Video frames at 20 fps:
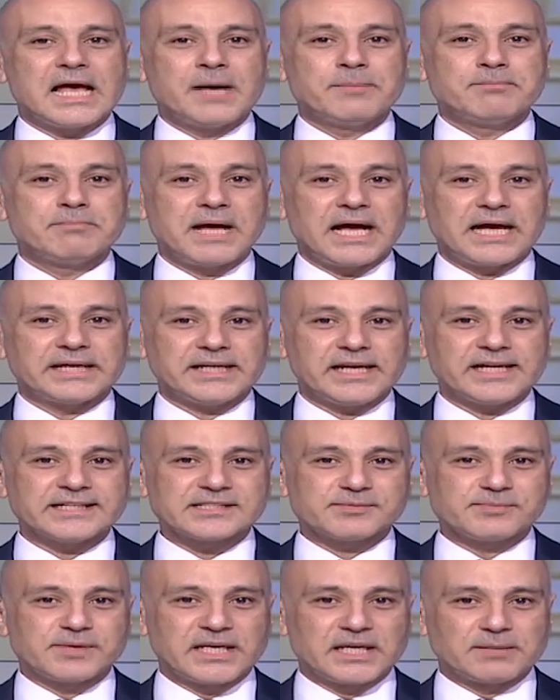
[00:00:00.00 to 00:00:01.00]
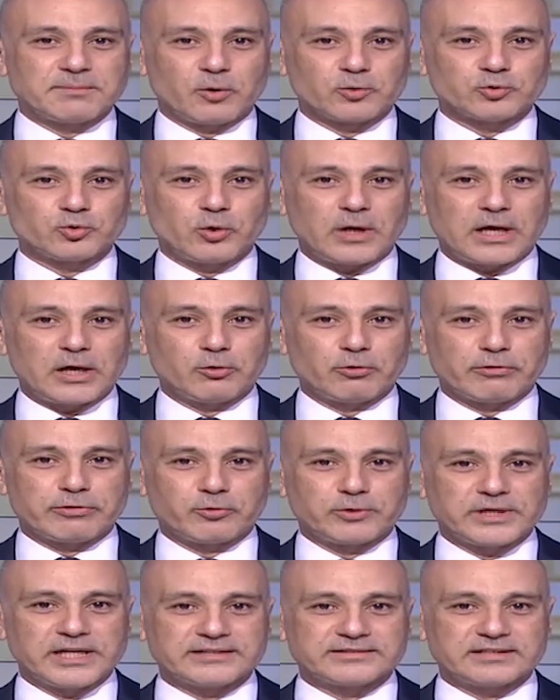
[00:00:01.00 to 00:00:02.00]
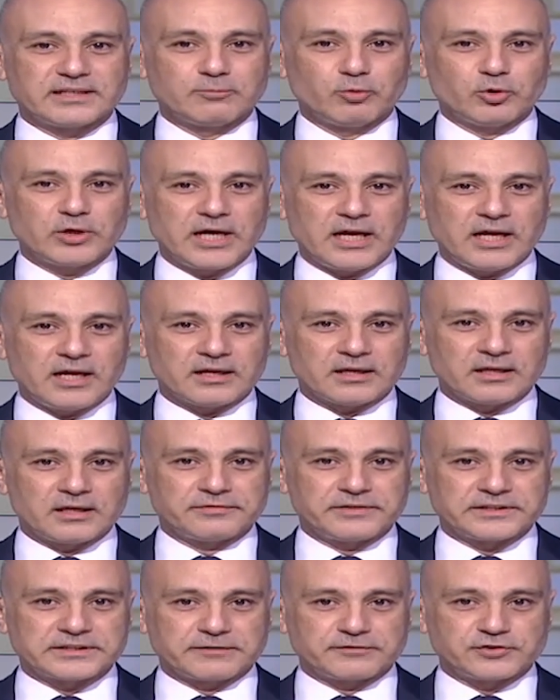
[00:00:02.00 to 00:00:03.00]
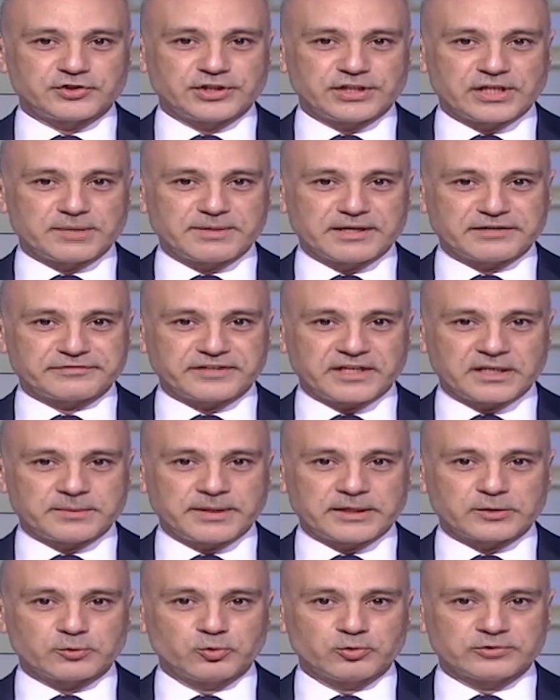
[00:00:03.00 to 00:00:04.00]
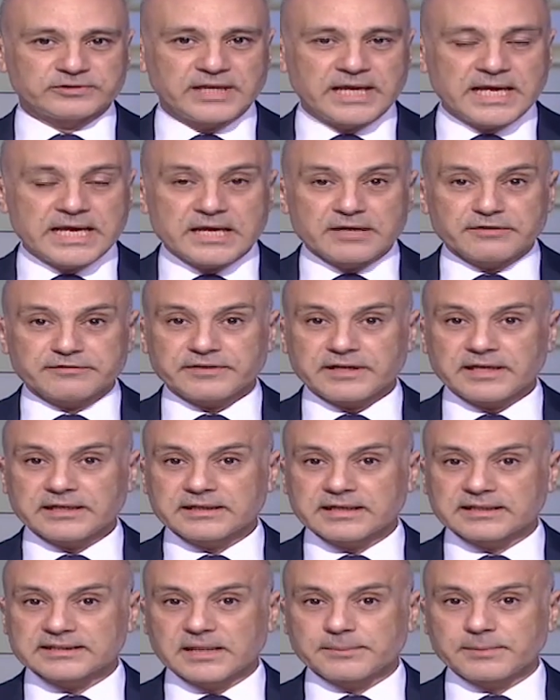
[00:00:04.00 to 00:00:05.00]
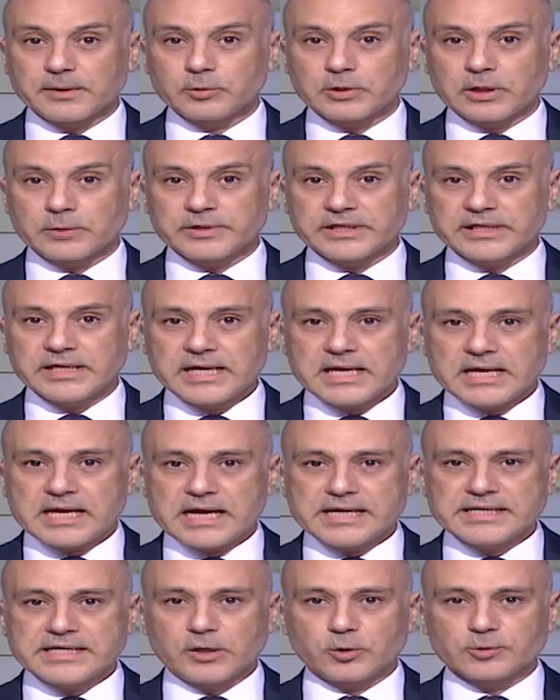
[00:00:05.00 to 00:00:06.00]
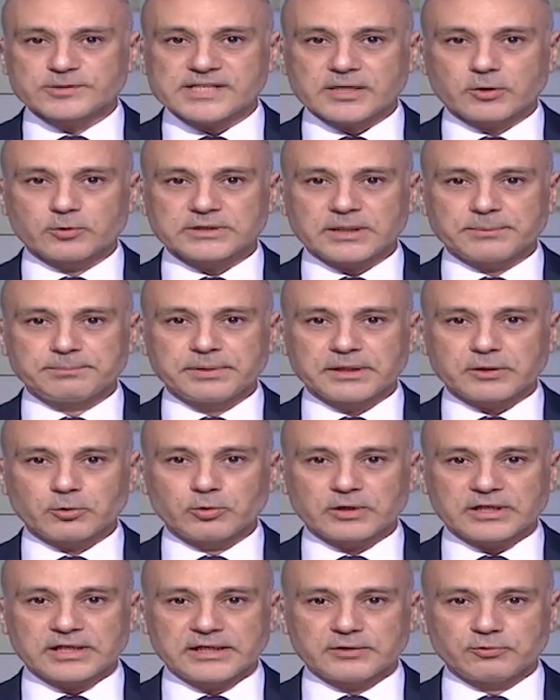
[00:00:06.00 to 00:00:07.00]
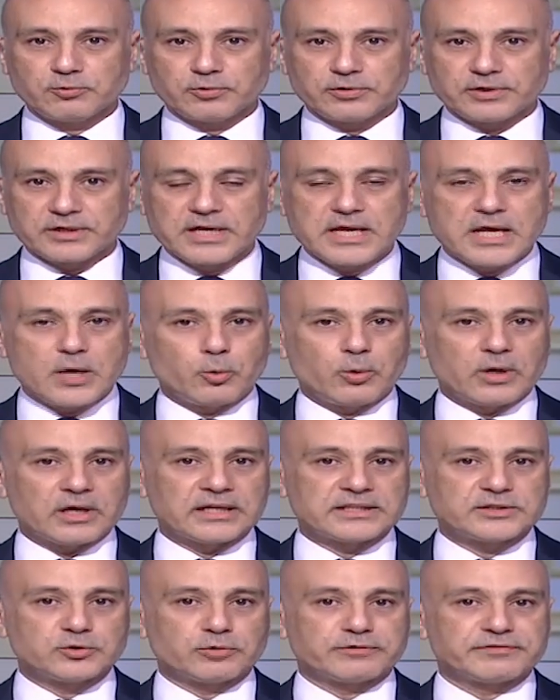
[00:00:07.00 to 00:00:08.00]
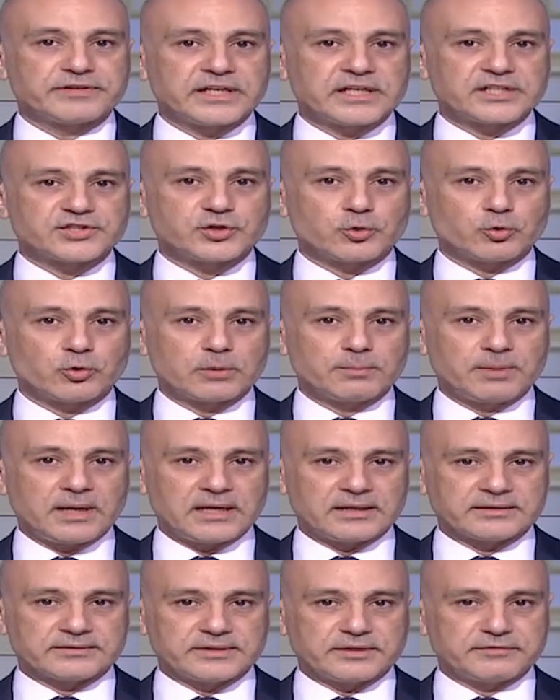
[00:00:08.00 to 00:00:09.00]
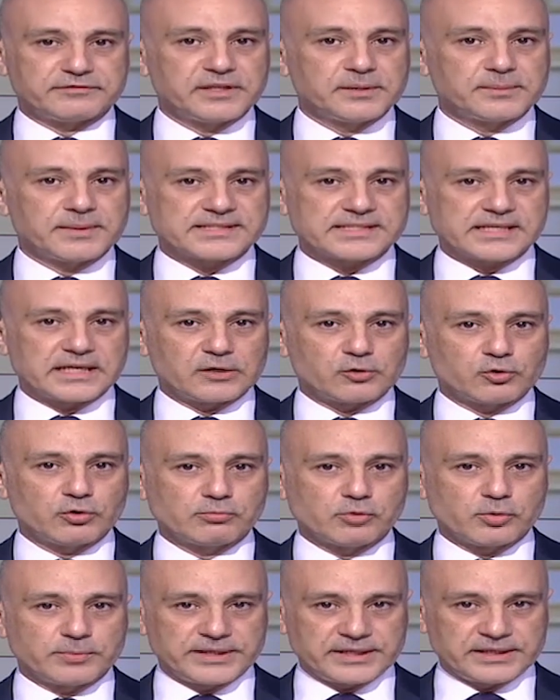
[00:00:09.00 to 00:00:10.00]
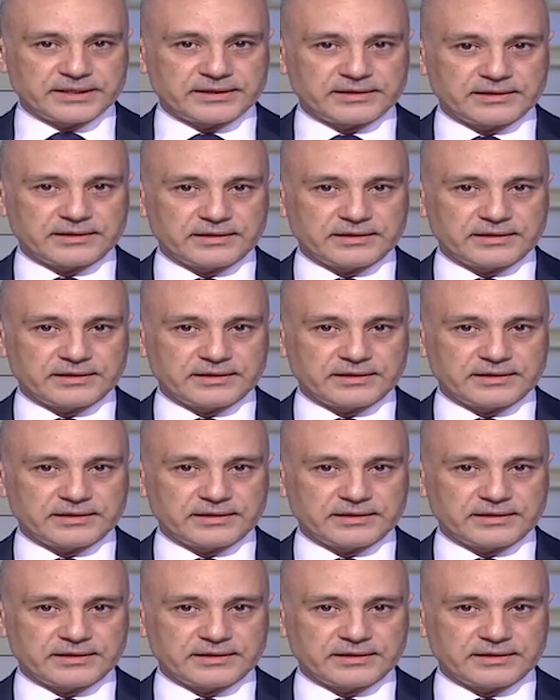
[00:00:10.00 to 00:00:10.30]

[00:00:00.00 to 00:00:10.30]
أما عن حسمه موضوع أذونات الملاحقة في تفجير مرفأ بيروت فأكد مولوي أنه سيطبق القانون وقد يفاجئ البعض فيما سيقوم به